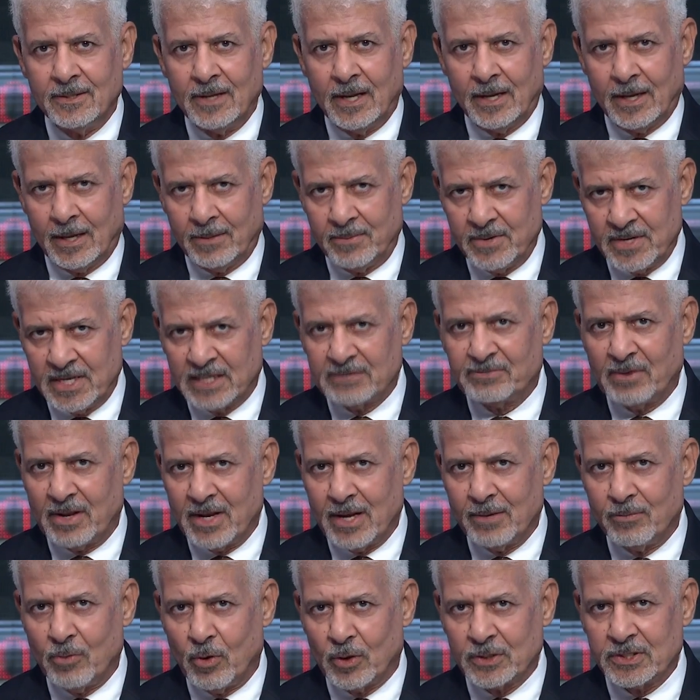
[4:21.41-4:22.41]
آه، بالنسبة
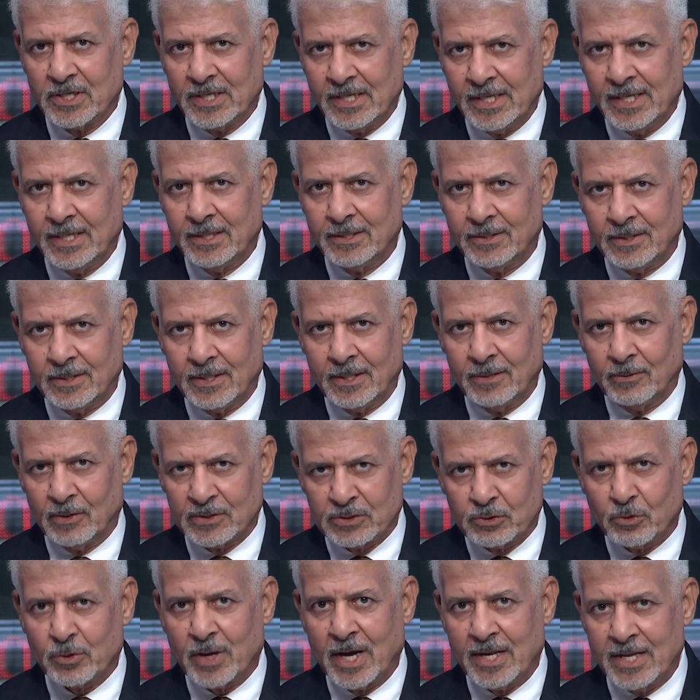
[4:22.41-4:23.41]
للمواطنين
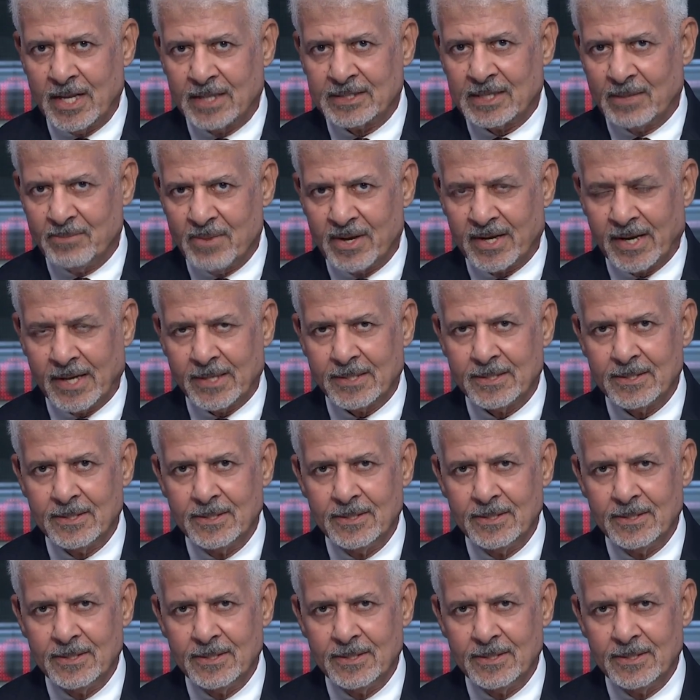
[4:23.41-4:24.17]
وسكان هذا المكان